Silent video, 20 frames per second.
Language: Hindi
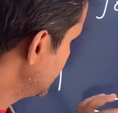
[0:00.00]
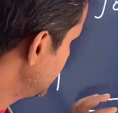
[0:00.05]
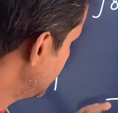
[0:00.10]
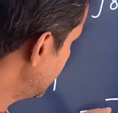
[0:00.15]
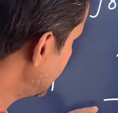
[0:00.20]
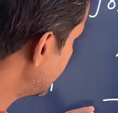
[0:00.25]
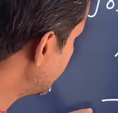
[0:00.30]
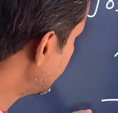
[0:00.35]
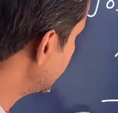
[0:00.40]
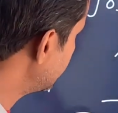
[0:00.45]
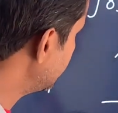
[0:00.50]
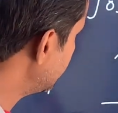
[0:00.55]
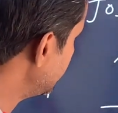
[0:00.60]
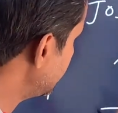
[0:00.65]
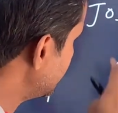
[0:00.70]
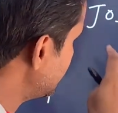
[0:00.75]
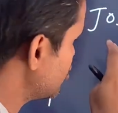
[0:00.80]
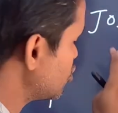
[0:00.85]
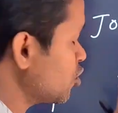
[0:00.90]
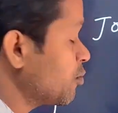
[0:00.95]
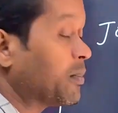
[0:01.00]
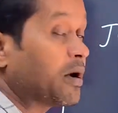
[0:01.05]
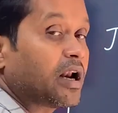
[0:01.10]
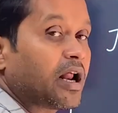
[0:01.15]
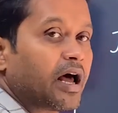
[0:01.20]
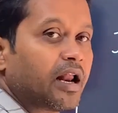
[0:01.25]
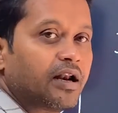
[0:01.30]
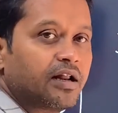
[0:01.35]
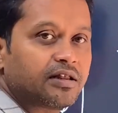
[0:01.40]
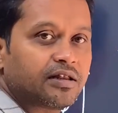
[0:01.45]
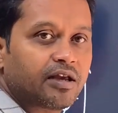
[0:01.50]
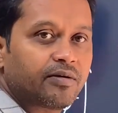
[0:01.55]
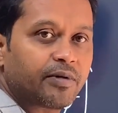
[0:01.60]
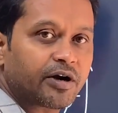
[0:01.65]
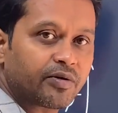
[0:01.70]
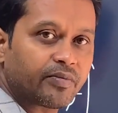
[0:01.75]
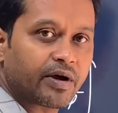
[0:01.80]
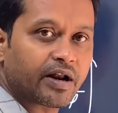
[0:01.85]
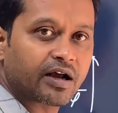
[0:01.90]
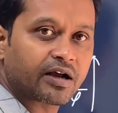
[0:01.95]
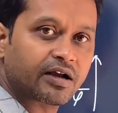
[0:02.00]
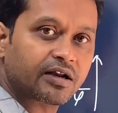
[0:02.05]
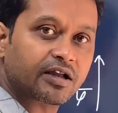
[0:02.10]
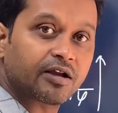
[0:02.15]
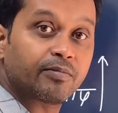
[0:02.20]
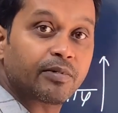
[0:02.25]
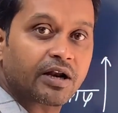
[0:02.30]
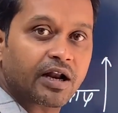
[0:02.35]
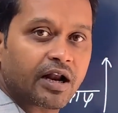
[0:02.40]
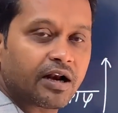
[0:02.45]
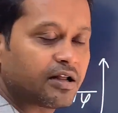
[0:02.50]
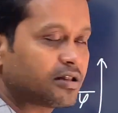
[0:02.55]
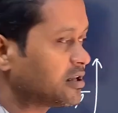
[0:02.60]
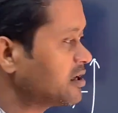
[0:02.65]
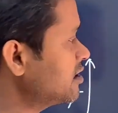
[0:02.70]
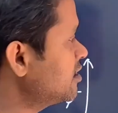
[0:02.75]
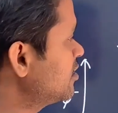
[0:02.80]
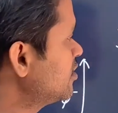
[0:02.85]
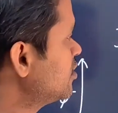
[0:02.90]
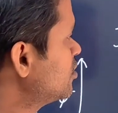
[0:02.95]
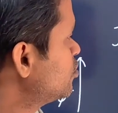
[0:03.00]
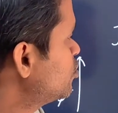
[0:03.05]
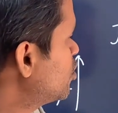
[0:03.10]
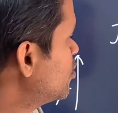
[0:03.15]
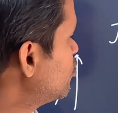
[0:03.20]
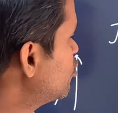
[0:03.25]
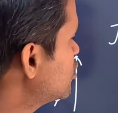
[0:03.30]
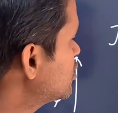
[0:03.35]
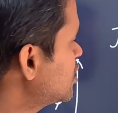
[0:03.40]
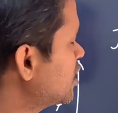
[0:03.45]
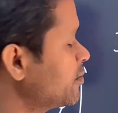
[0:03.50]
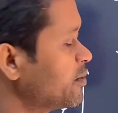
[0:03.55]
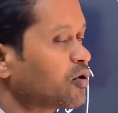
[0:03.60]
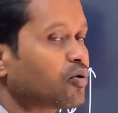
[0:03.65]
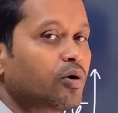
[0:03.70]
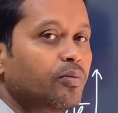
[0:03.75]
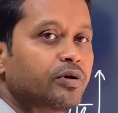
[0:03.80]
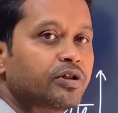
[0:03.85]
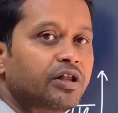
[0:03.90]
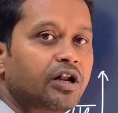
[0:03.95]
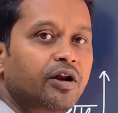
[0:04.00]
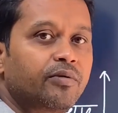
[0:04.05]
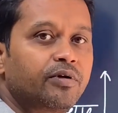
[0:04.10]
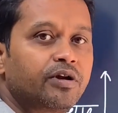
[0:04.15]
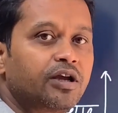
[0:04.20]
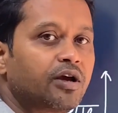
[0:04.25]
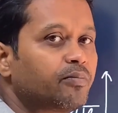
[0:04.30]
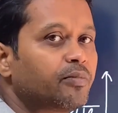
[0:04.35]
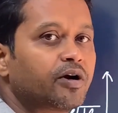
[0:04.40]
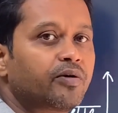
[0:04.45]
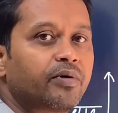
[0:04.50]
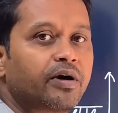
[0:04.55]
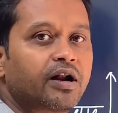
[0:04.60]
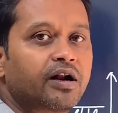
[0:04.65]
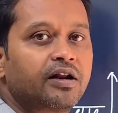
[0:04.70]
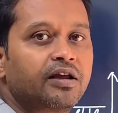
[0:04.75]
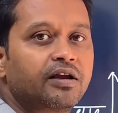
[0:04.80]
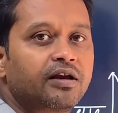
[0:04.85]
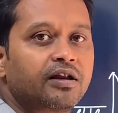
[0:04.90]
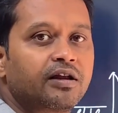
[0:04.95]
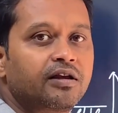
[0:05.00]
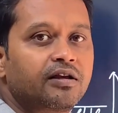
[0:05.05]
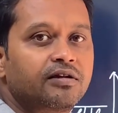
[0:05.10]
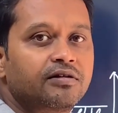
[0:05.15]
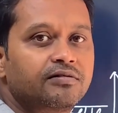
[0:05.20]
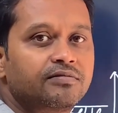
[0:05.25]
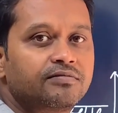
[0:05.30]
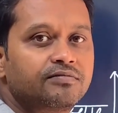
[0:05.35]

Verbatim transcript: ये कहते हैं कि इनको बना लेते हैं बंटवारा करके बना लेते हैं वो बोलते हैं हमें कोई मतलब नहीं हम बंटवारा नहीं करेंगे